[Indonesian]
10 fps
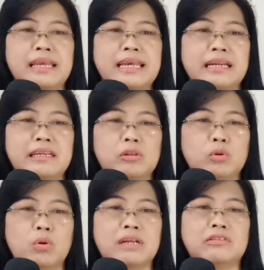yang
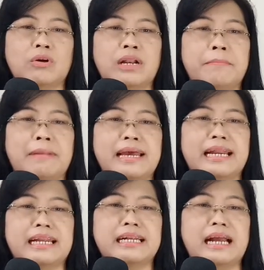ditulis oleh
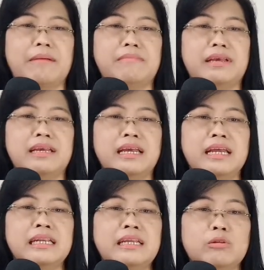pelayanan kami,
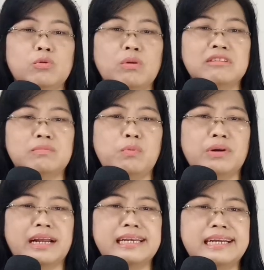ditulis
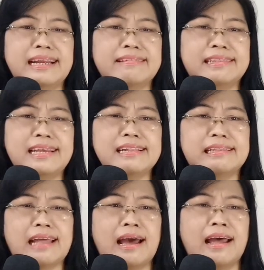bukan dengan
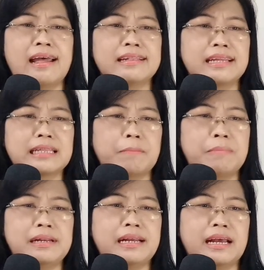tinta
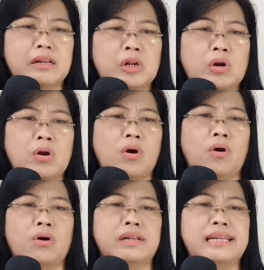tetapi dengan
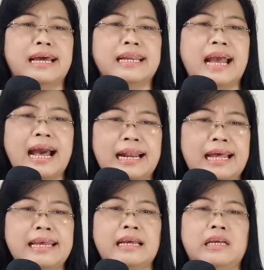roh dari
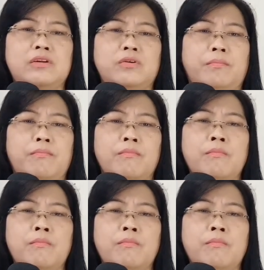Allah yang hidup.